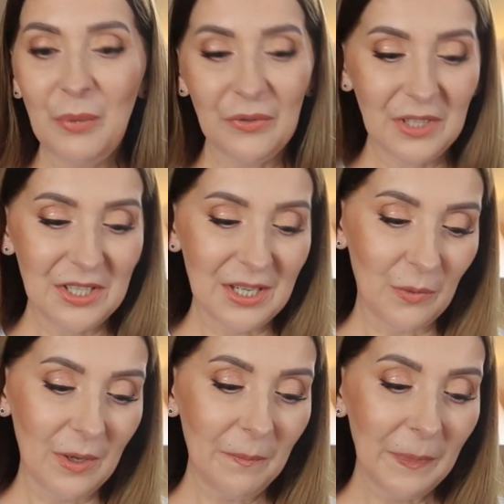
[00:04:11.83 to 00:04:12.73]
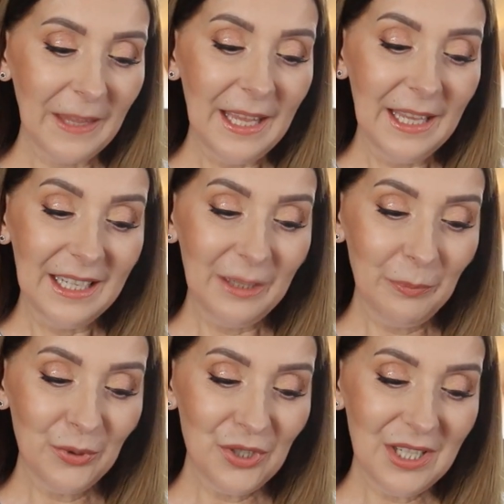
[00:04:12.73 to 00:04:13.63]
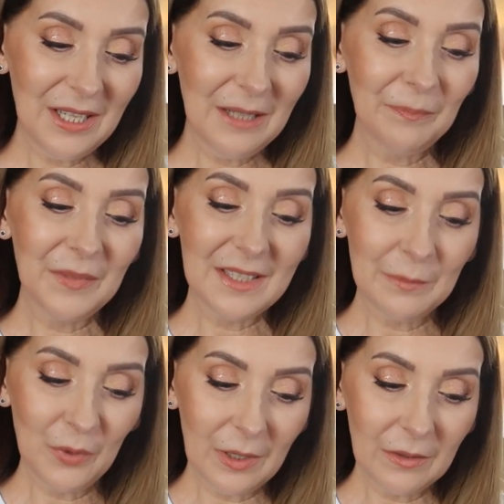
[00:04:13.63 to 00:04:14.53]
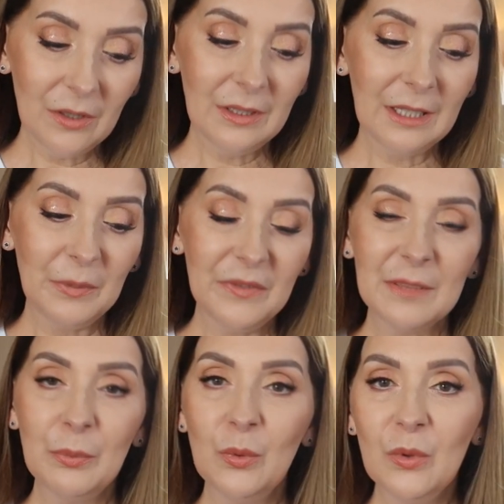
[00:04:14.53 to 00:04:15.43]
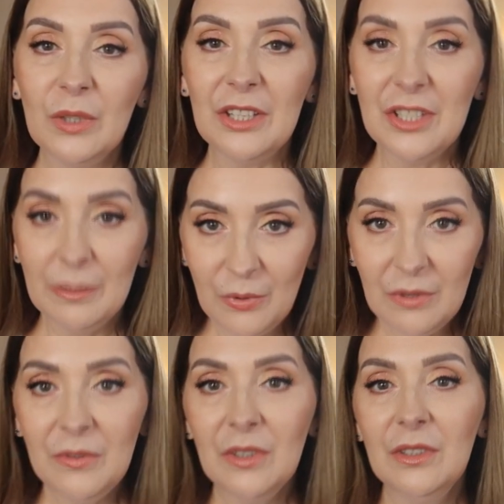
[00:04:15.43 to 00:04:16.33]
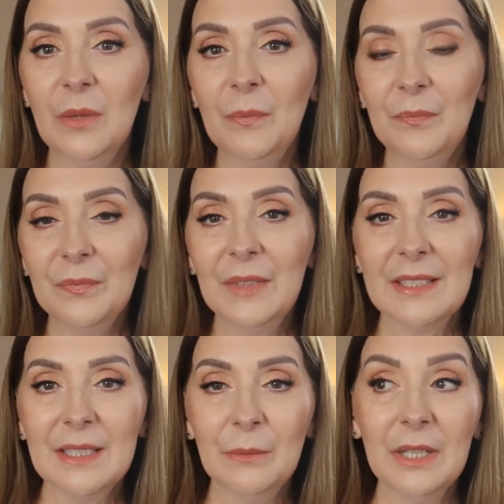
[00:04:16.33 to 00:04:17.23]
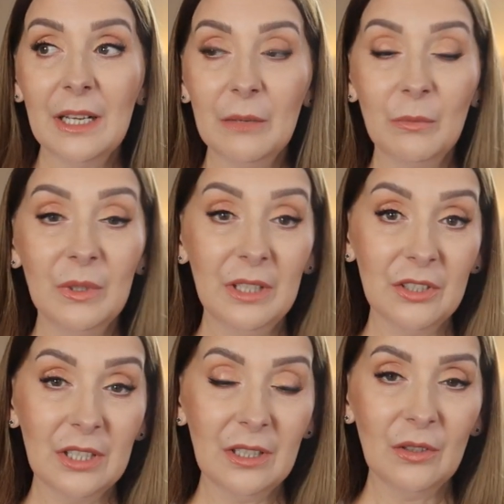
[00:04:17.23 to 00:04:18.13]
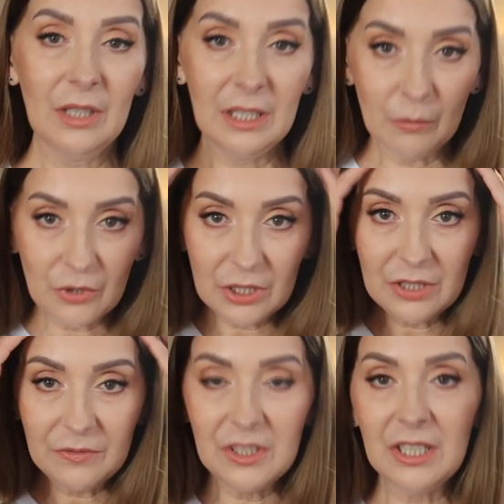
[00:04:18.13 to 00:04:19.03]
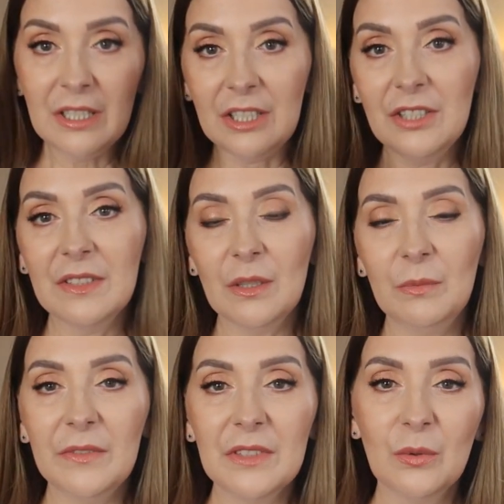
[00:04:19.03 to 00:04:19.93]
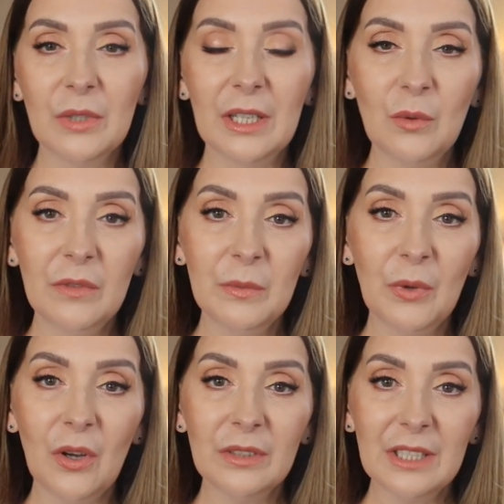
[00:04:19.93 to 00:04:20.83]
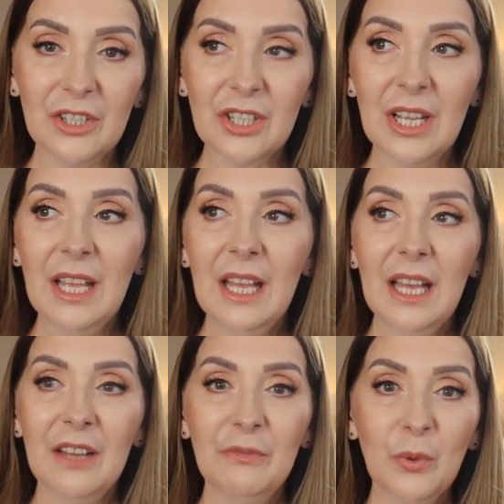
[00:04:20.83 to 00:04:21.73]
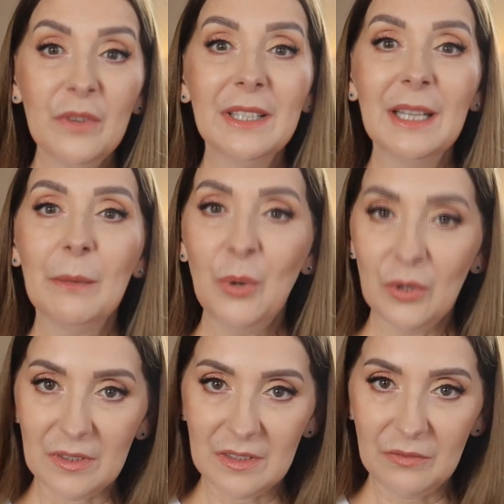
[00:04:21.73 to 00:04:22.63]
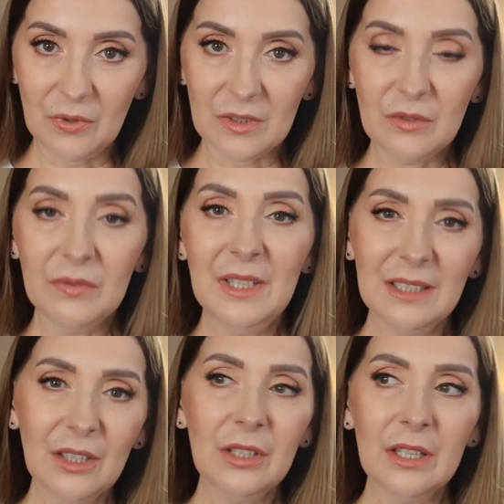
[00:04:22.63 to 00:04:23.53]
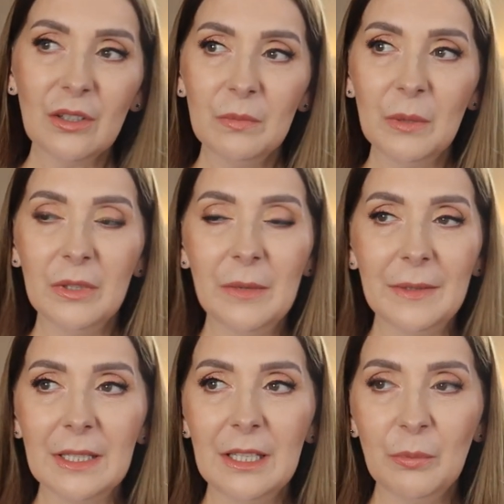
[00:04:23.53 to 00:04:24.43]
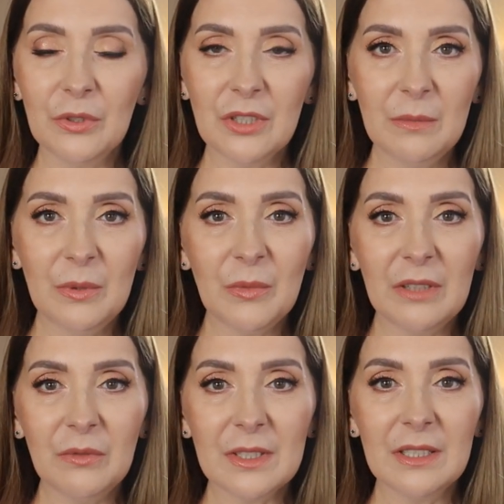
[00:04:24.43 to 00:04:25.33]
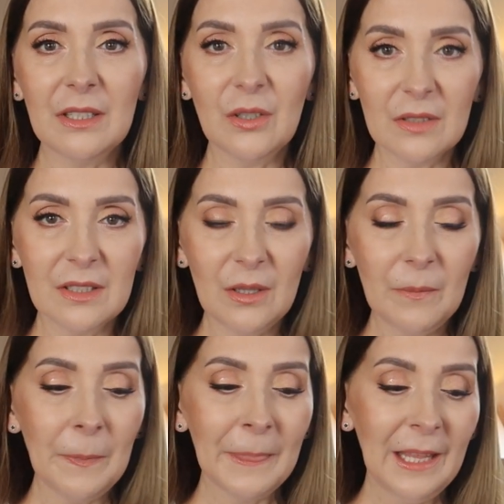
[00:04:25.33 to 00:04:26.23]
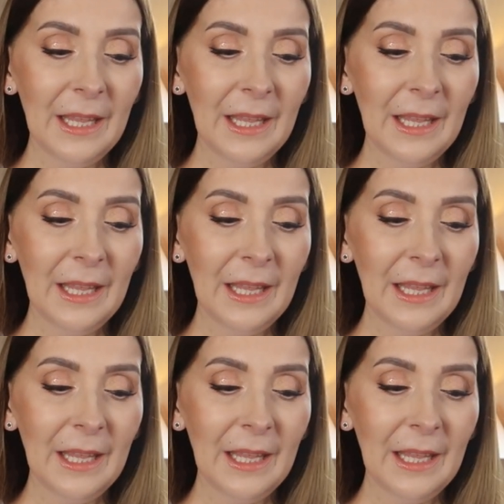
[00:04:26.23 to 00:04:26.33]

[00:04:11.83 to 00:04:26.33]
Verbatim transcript: powiedziałam. I później zmyłam go, najpierw spłukuję ciepłą wodą, następnie, aha, jeszcze ten olejek możecie wcierać sobie w skórę głowy, bo on też wpływa na porost włosów. Ja tego nie robię, bo nie mam takiej potrzeby, moje włosy rosną.